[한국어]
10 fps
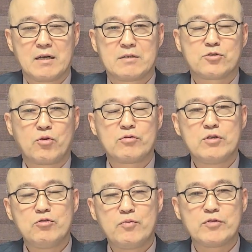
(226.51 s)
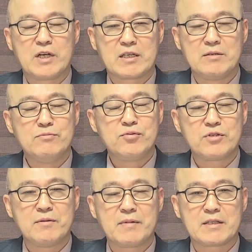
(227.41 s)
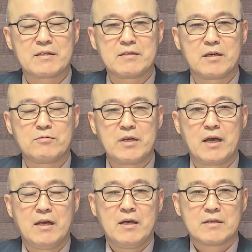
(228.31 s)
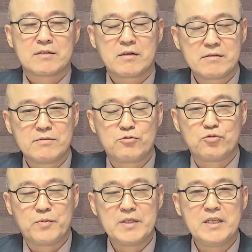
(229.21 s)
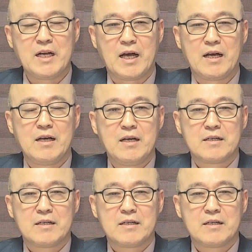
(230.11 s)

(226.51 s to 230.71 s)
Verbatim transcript: 그 총리 후보자 김부겸 같은 경우에 32번이나